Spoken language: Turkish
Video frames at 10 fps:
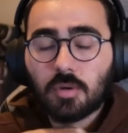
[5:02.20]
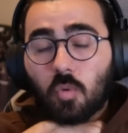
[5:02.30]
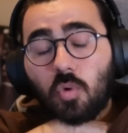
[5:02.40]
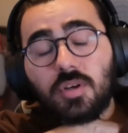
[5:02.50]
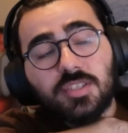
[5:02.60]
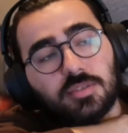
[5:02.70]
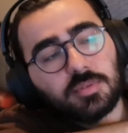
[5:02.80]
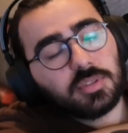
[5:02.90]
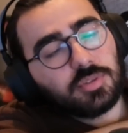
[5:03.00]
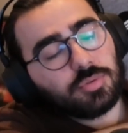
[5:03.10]
O
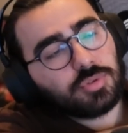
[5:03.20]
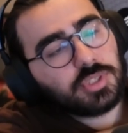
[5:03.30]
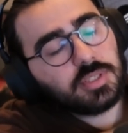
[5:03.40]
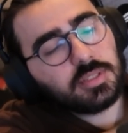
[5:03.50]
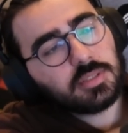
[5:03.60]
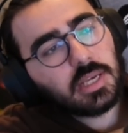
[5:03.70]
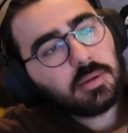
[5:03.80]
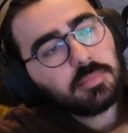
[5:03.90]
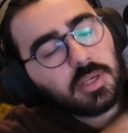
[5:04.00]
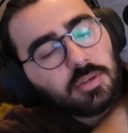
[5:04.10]
kısmına düşüşsüz yani
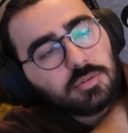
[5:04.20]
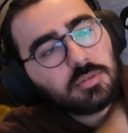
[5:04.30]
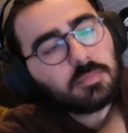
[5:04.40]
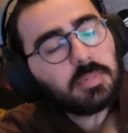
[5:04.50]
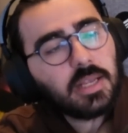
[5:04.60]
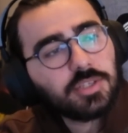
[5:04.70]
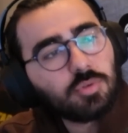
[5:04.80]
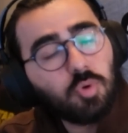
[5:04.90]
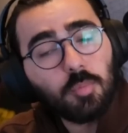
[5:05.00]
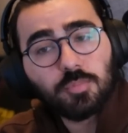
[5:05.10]
daha doğrusu bence
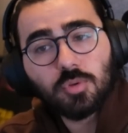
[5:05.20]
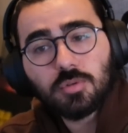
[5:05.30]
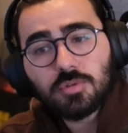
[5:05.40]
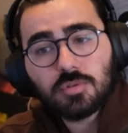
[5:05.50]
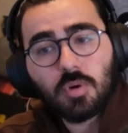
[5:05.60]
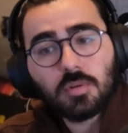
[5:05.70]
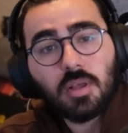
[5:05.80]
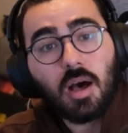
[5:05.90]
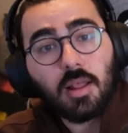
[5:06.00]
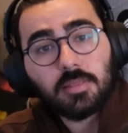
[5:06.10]
koptuğunuz
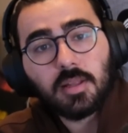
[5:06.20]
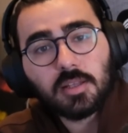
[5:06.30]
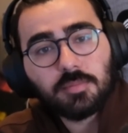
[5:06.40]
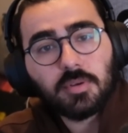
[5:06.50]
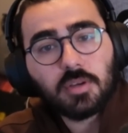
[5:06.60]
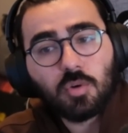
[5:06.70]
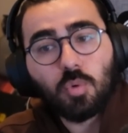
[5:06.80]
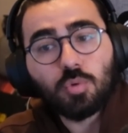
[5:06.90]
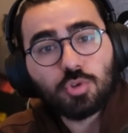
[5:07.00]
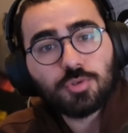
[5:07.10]
nokta anlatma ve
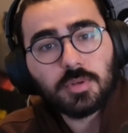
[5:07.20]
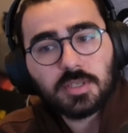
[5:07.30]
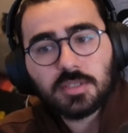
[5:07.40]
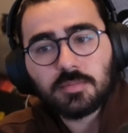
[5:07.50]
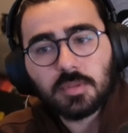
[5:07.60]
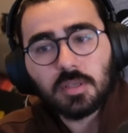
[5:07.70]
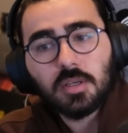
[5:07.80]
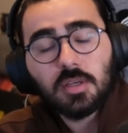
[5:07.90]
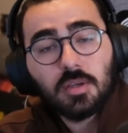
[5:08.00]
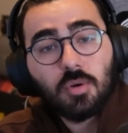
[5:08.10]
konuşma kısmı.
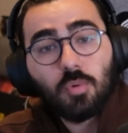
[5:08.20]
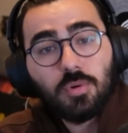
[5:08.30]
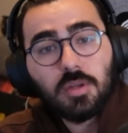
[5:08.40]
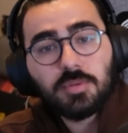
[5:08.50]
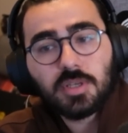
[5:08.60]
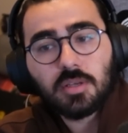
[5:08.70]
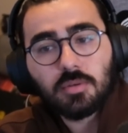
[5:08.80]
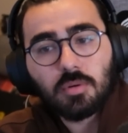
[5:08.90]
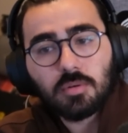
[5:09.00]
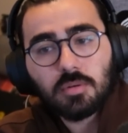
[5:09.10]
Öyle bir şey
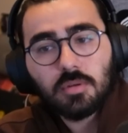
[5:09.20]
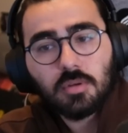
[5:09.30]
yok.